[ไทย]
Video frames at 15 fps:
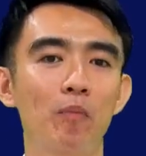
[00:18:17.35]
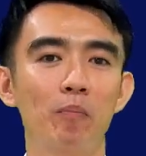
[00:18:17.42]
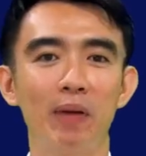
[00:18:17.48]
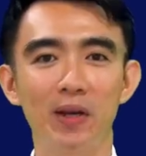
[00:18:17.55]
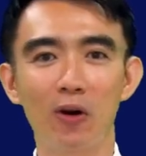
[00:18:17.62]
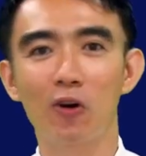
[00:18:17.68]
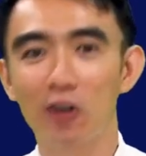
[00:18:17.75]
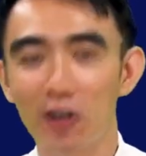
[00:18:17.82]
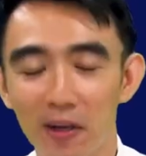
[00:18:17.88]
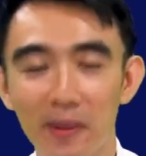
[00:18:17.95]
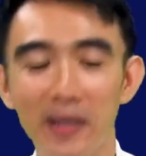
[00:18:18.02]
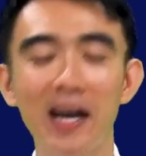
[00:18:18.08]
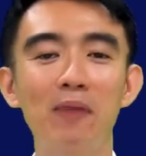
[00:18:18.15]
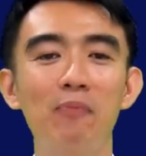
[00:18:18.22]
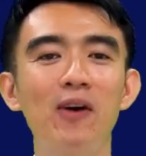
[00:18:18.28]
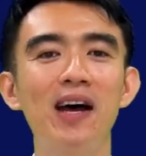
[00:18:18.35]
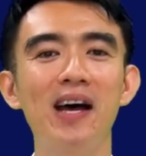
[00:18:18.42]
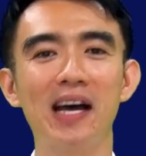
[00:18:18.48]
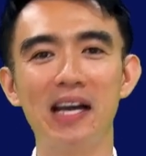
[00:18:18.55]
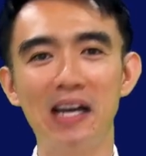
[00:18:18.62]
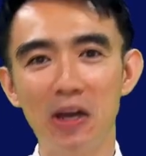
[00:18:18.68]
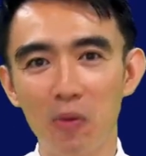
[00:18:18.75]
พี่น้องเคยไหมครับว่า
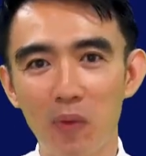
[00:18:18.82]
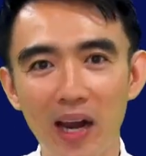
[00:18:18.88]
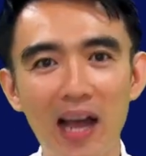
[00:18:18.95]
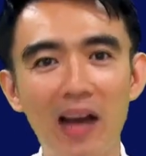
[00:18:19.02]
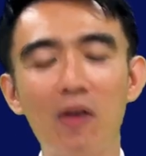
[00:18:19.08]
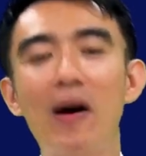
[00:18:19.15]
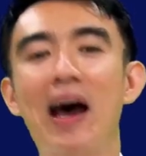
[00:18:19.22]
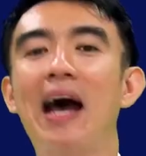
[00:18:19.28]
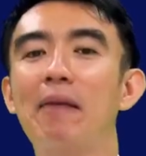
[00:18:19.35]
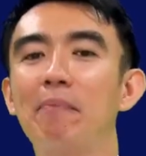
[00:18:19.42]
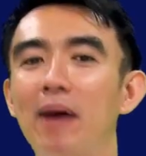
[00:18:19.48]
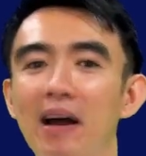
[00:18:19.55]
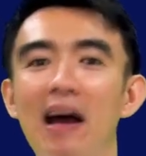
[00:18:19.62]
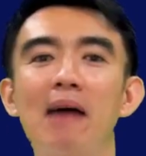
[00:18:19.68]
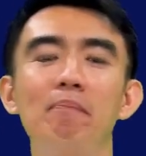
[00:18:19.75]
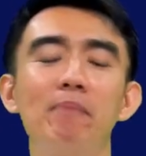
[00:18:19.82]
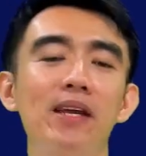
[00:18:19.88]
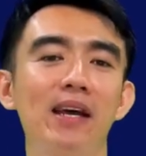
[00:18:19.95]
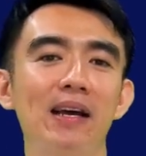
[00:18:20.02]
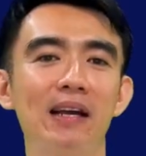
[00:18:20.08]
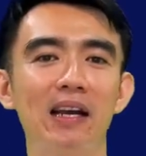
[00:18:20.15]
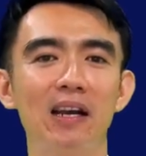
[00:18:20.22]
เวลาเราอ่านพระคำเนี่ย